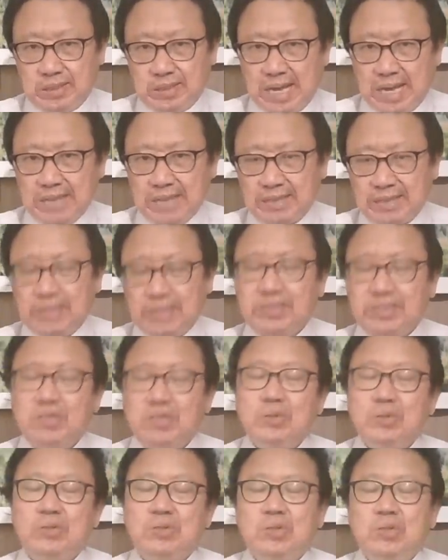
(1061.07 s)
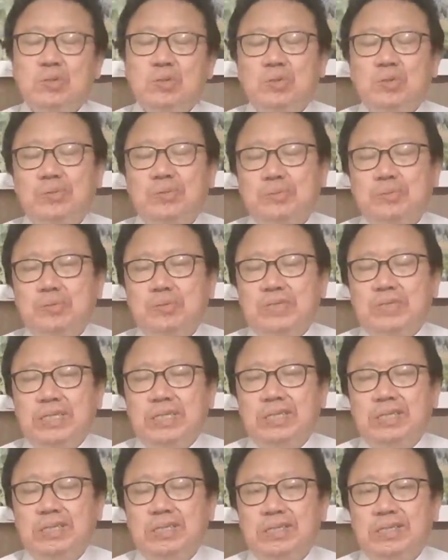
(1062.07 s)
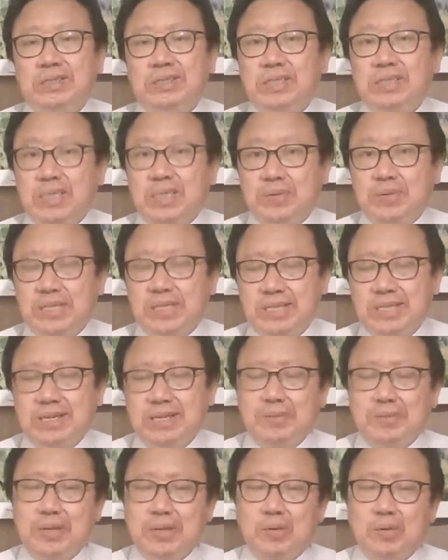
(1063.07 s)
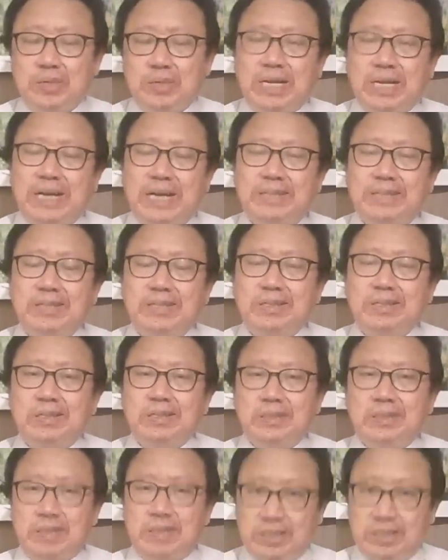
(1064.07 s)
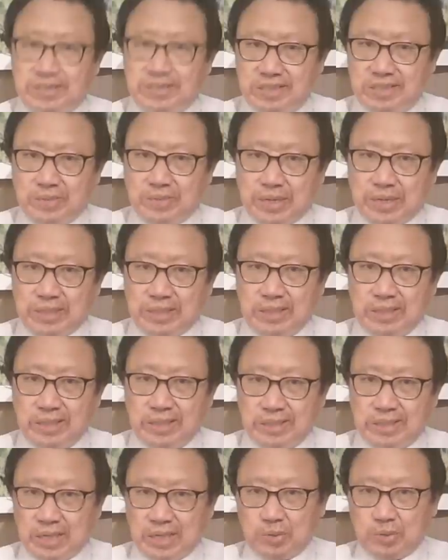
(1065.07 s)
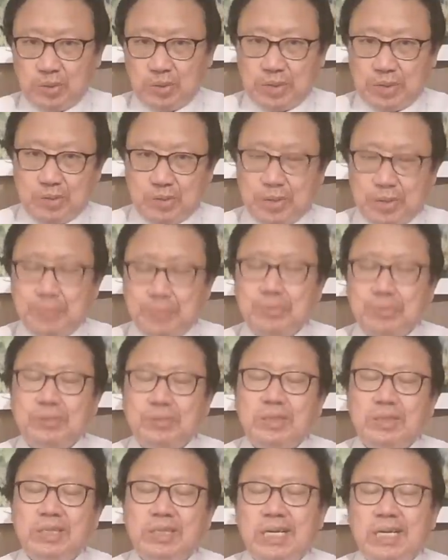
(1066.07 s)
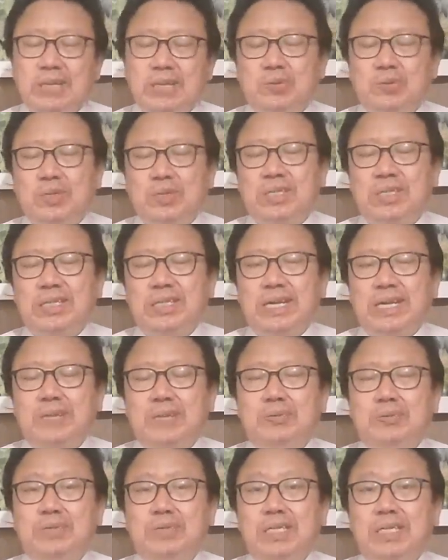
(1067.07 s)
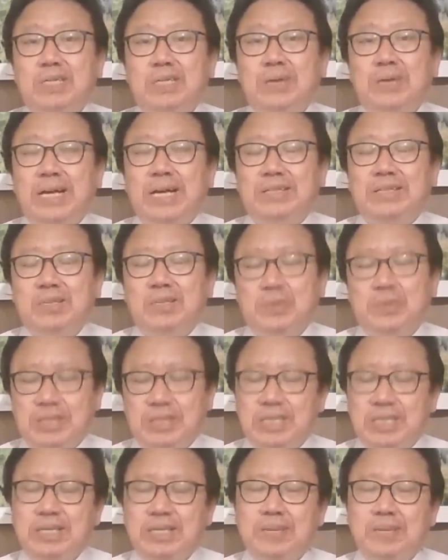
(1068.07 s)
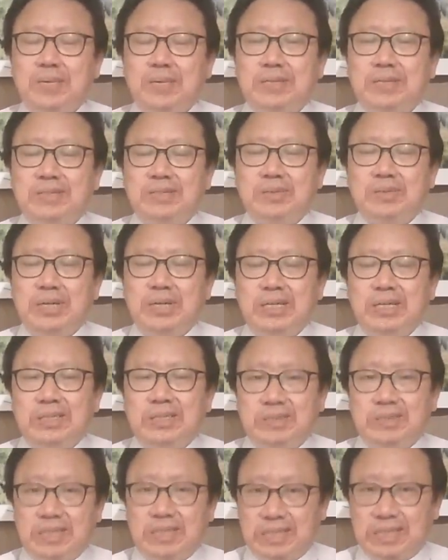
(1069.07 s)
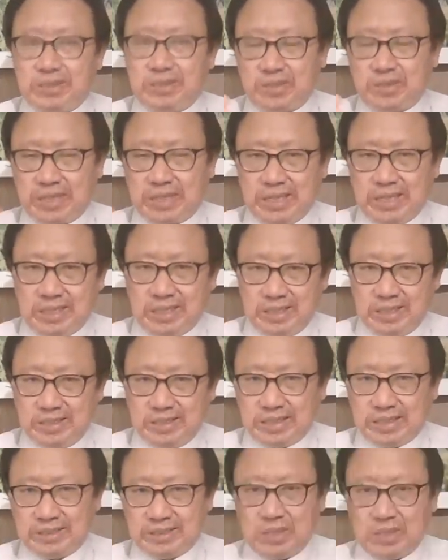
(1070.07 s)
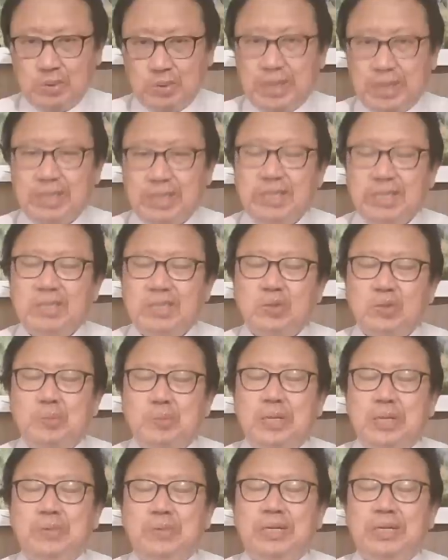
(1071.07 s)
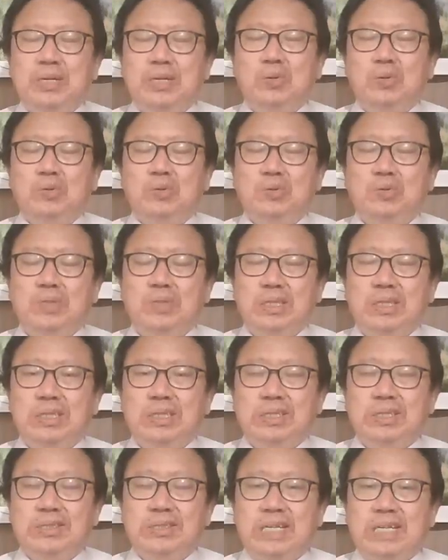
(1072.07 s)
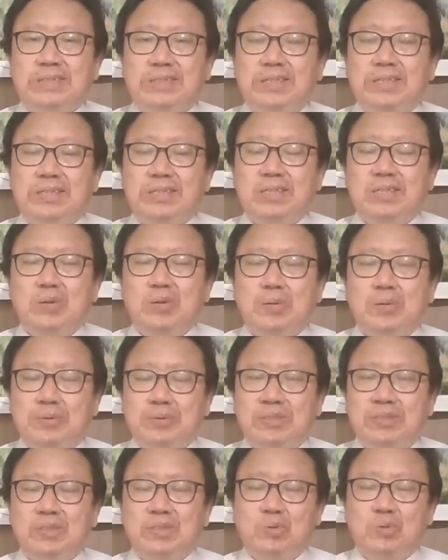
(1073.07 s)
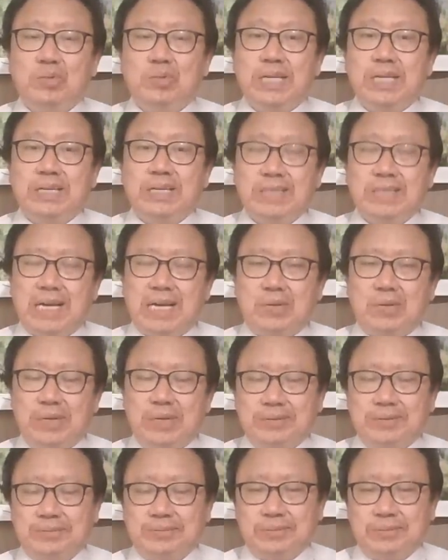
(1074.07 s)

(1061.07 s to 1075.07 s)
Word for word: 暗杀了之后就说普京是因为心脏病或者癌症而死亡，然后对外宣布啊说可怜的普京因为癌症或者心脏病而死亡，这样呢是可以让政权说平稳的过渡，让这个社会不至于出现大乱，